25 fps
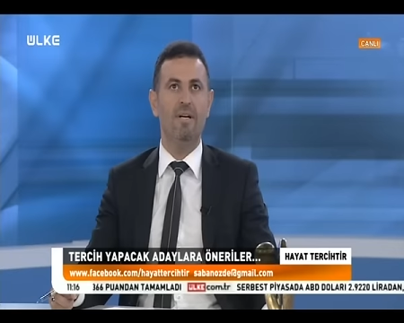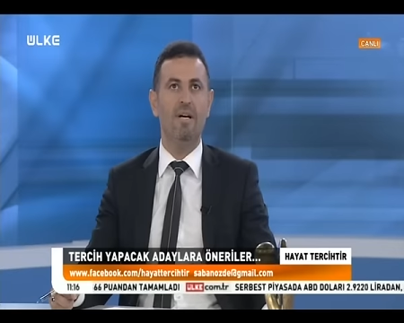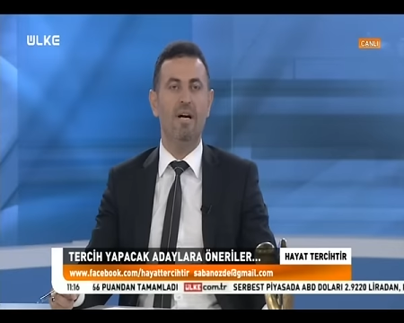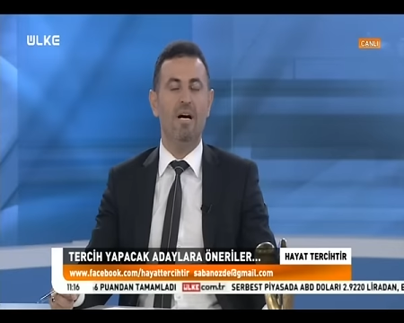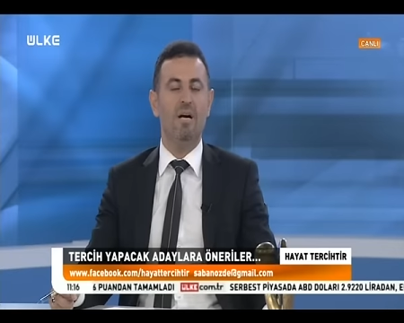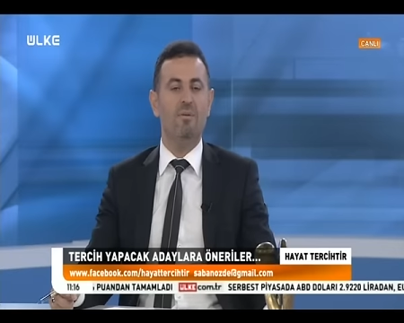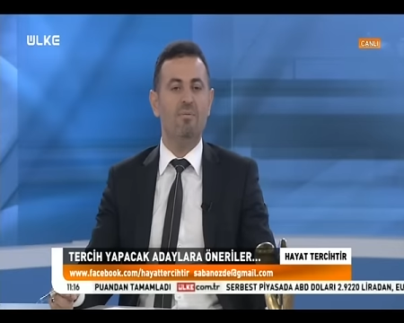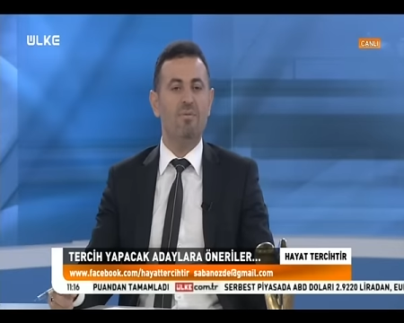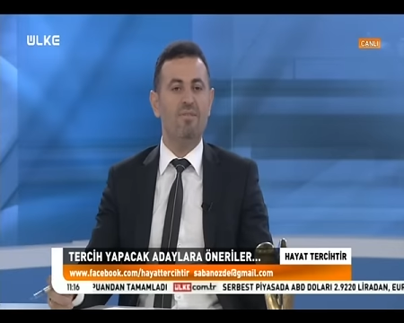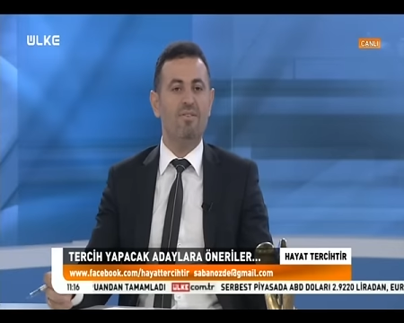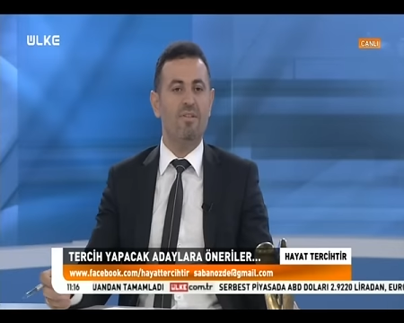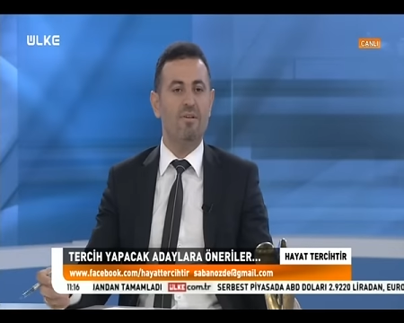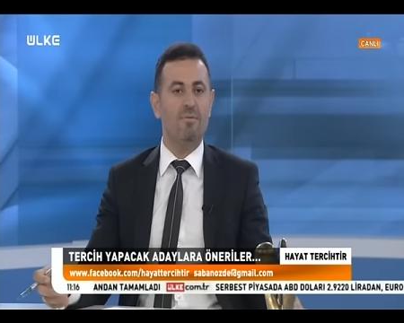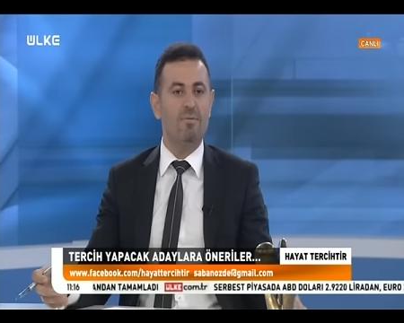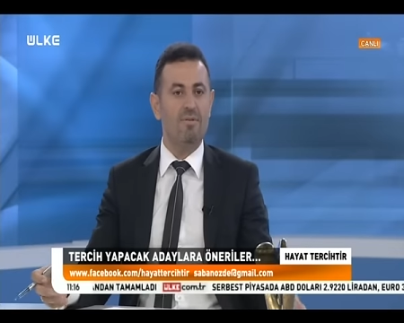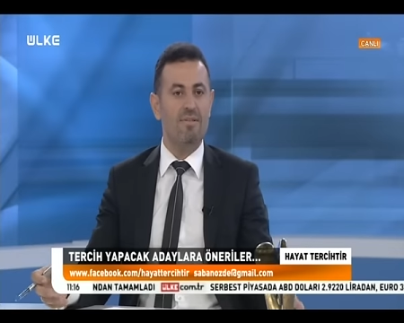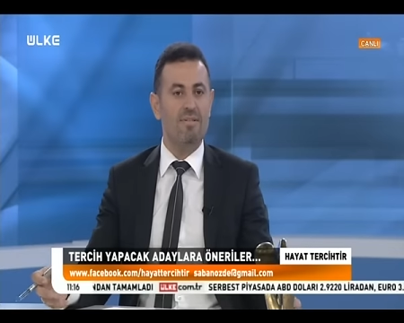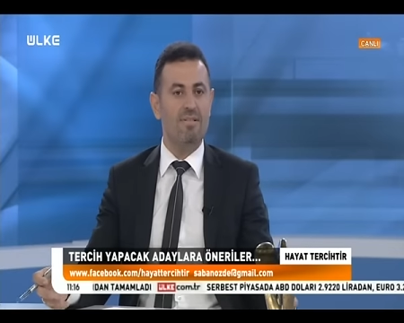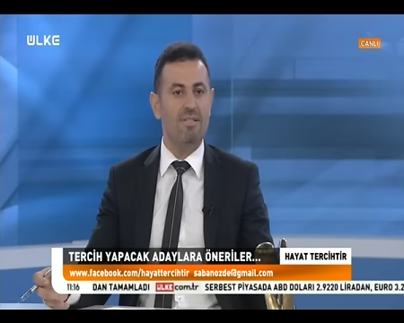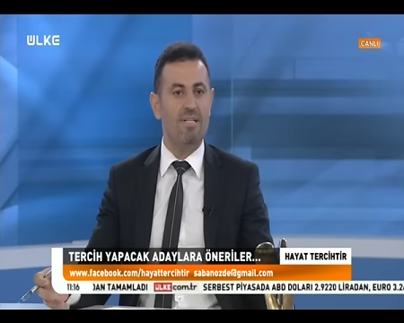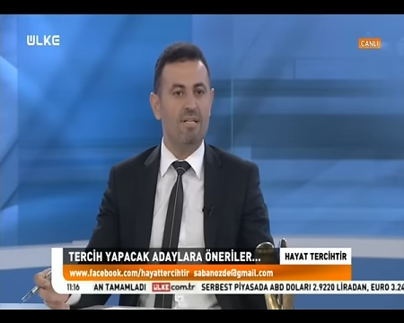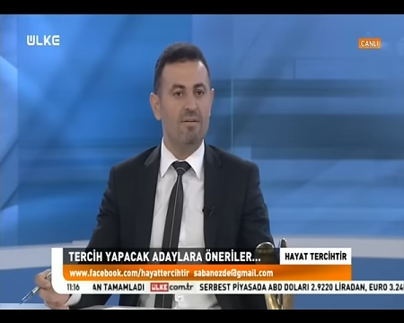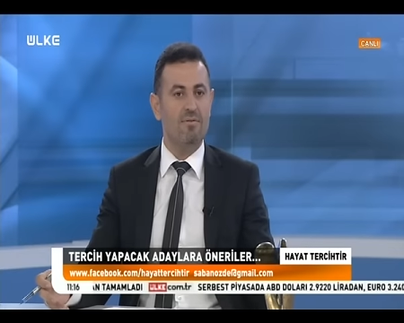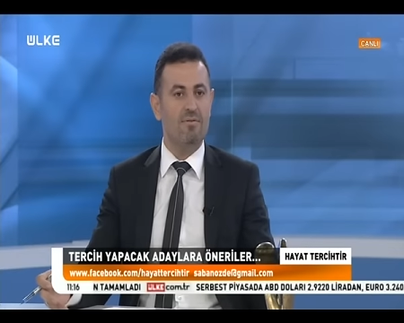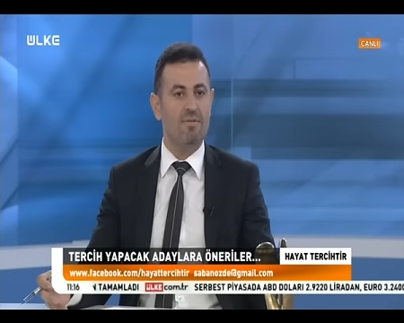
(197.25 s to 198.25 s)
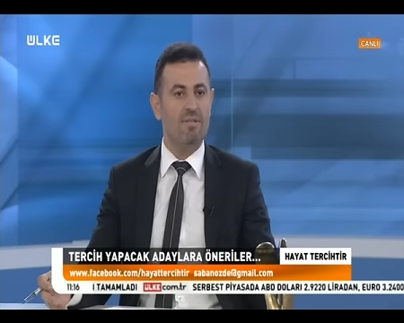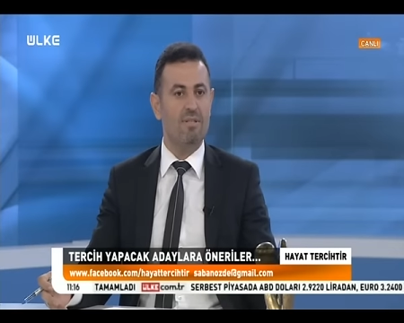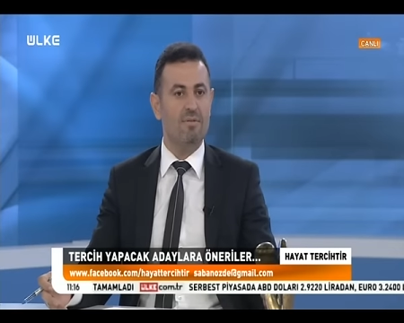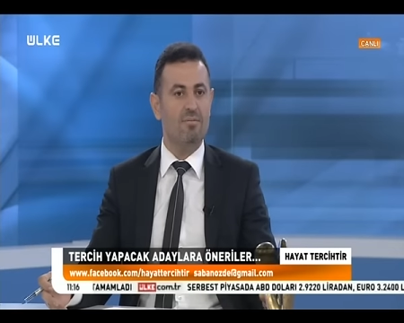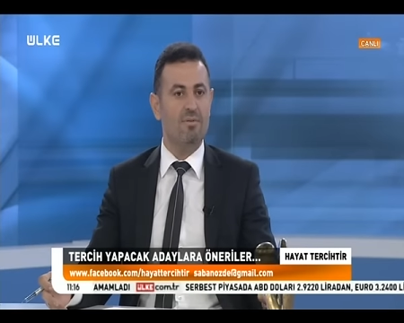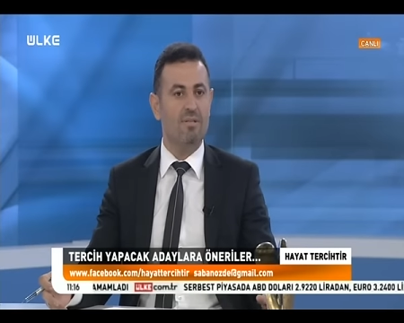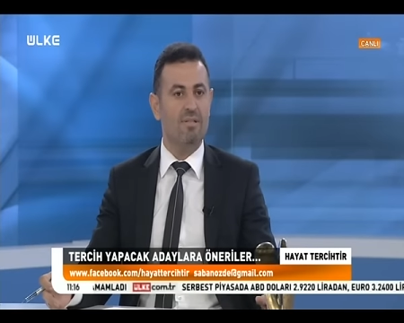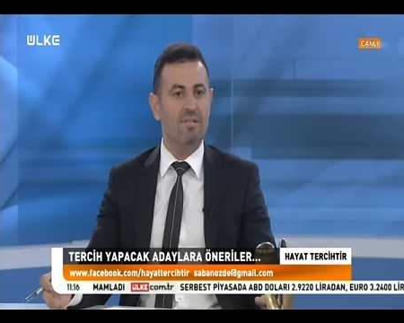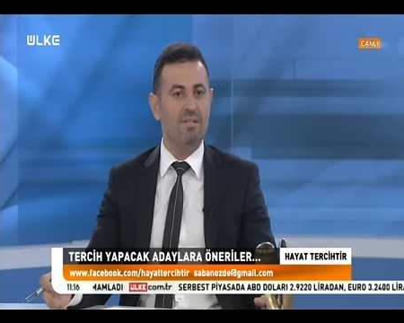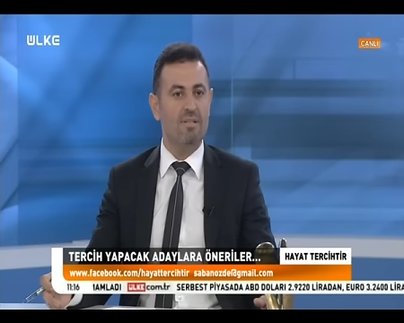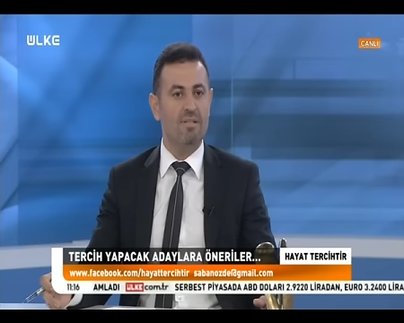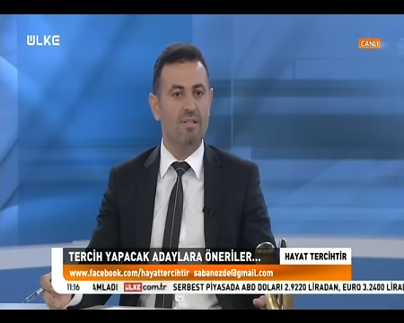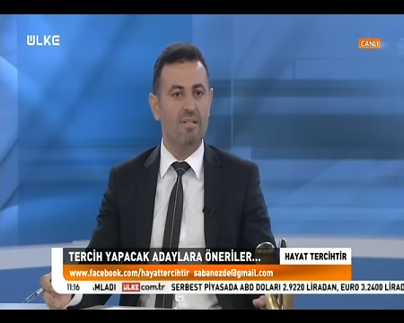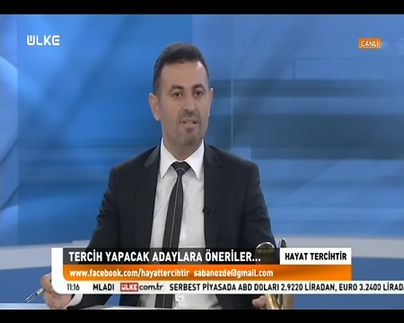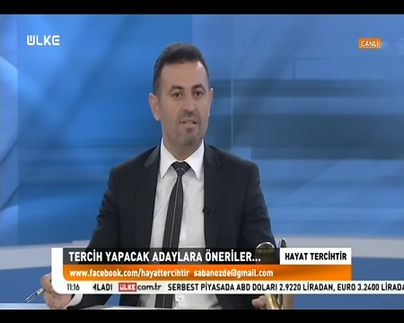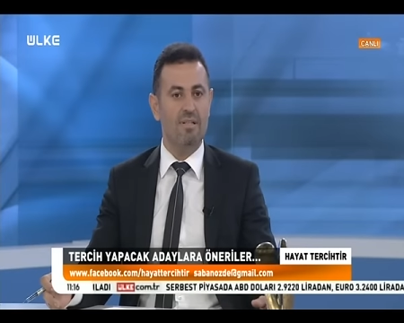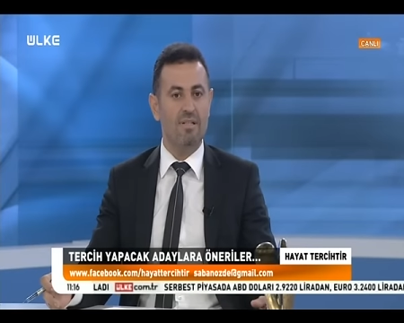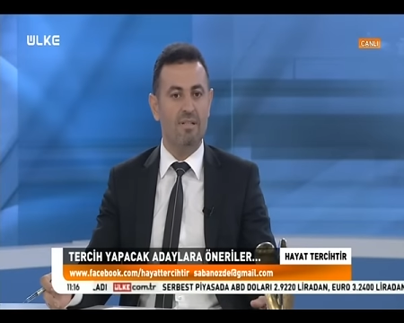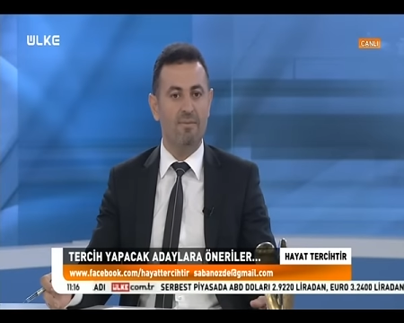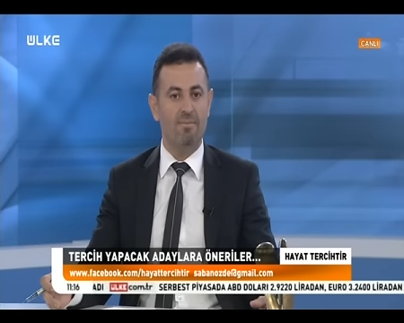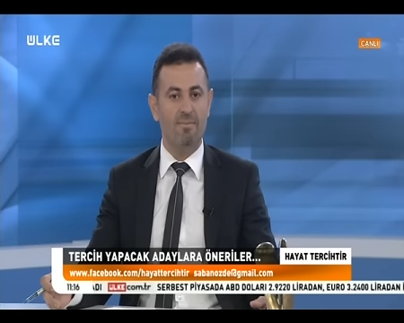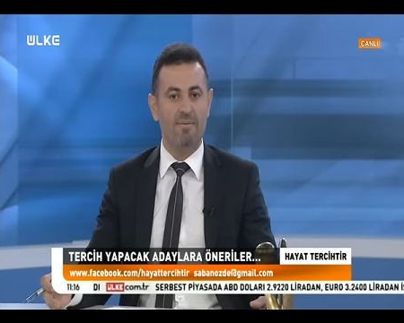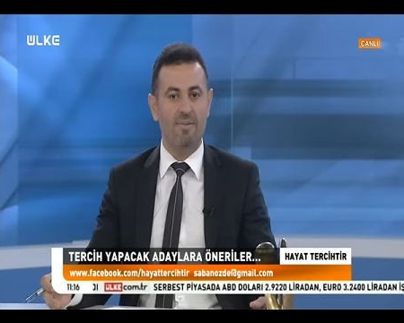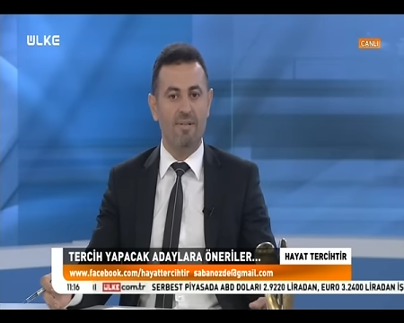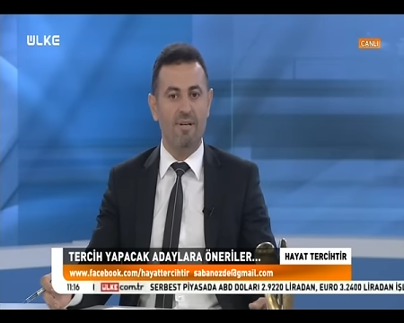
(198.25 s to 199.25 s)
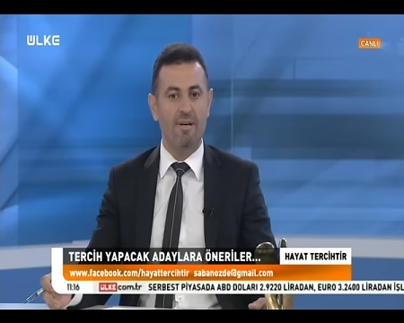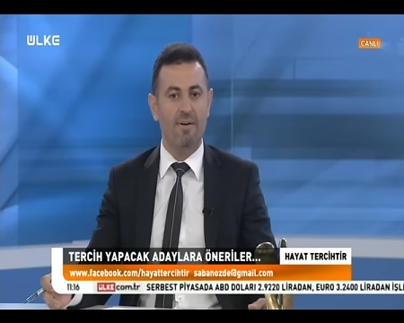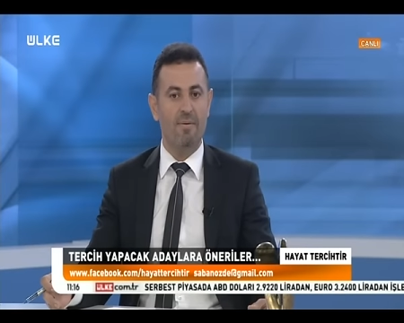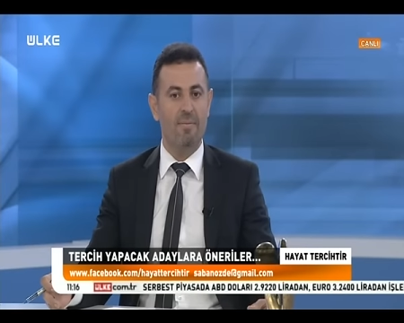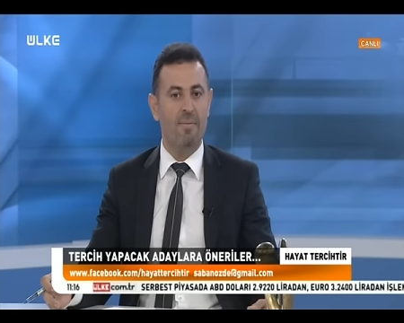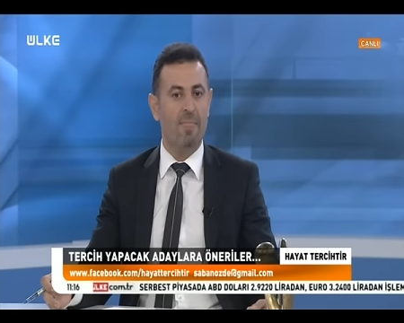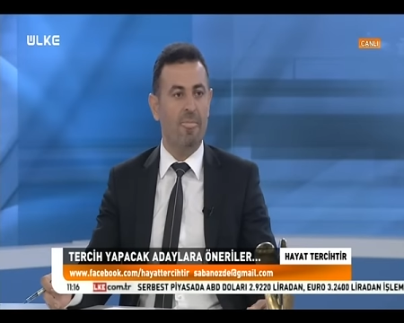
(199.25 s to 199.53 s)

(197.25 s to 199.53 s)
Ama tabii sınav sabahına kalkıp da